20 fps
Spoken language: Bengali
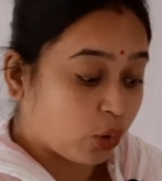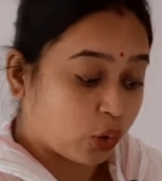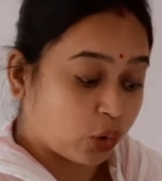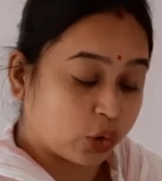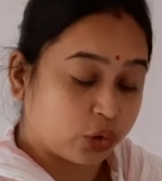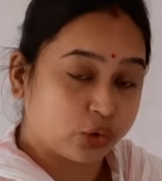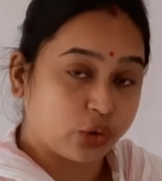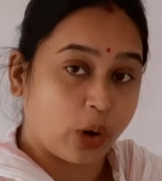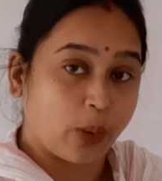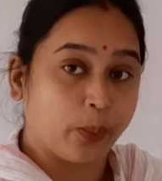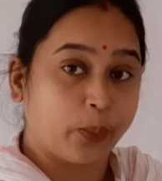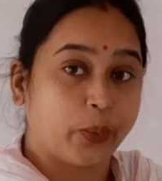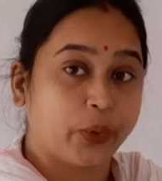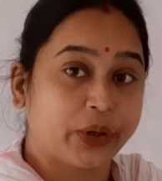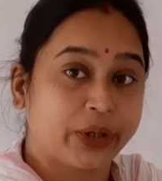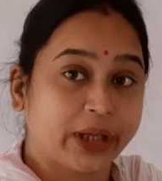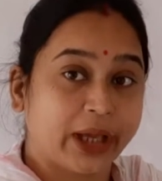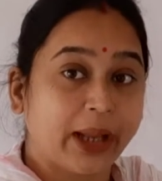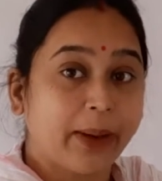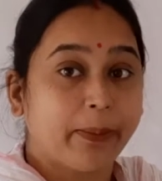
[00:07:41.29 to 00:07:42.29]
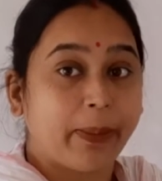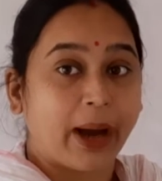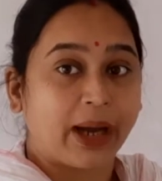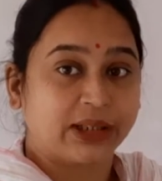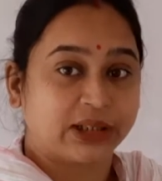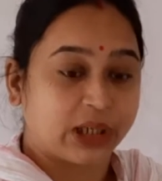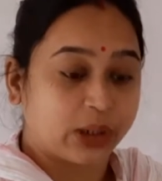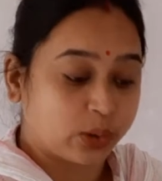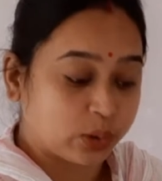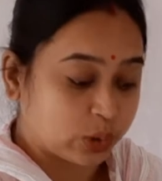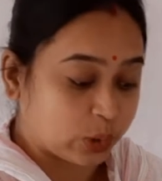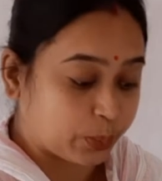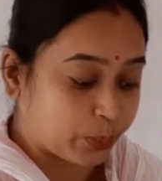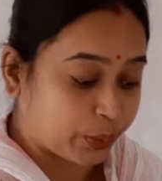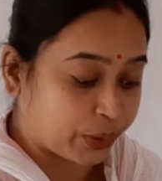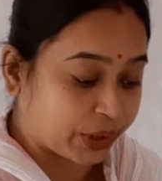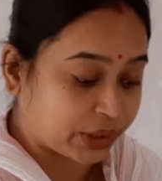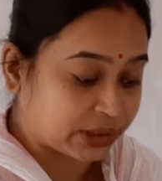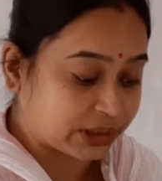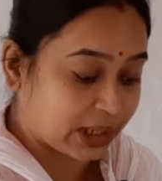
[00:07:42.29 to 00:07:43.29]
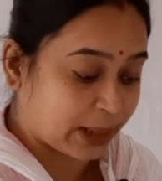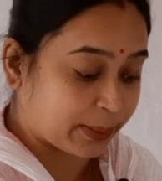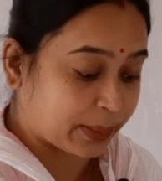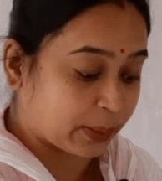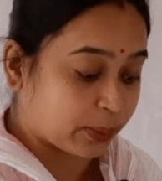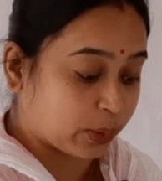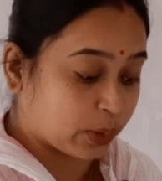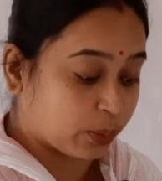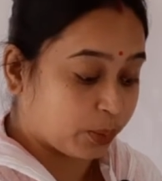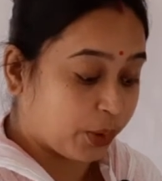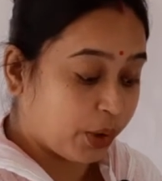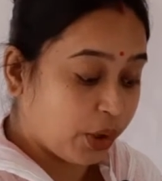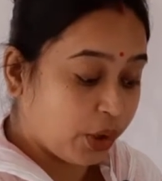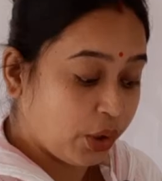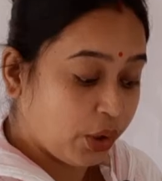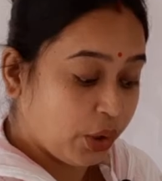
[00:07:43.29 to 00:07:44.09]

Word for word: কোনো সম্পর্কের ভাষাগত প্রকাশকে আমরা বলবো